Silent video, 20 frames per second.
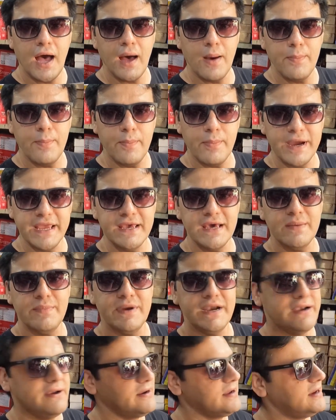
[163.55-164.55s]
आप
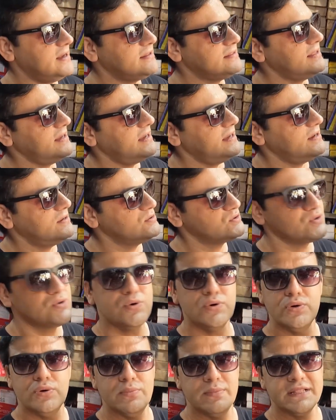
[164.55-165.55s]
मैयरमेंट करते हैं
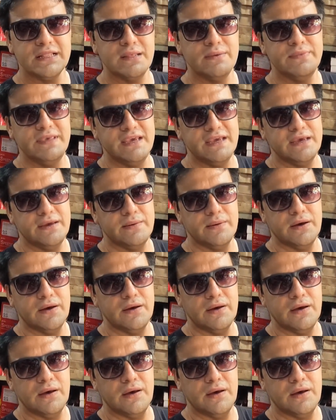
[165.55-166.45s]
उसको मतलब ये